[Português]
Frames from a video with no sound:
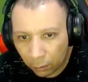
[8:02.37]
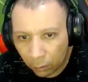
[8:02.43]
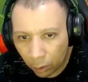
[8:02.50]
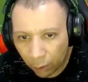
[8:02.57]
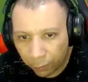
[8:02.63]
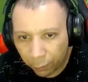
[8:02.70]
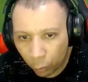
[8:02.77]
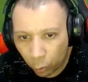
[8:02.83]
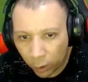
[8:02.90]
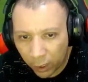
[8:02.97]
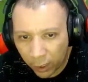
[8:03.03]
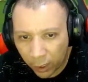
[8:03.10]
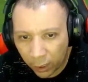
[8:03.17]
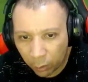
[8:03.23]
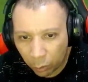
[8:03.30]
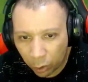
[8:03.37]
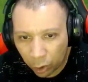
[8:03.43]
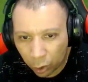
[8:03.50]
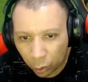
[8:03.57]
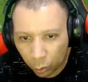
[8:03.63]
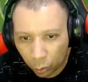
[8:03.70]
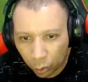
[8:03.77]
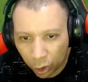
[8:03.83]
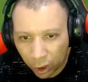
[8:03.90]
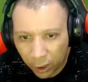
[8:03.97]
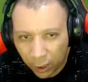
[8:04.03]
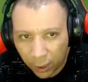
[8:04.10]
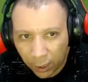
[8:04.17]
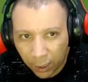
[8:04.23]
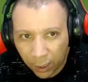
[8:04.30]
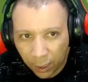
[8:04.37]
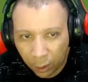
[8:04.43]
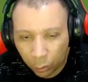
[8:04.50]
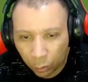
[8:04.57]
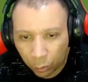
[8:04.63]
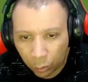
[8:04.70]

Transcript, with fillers: Tá fudendo, se esconde, caralho.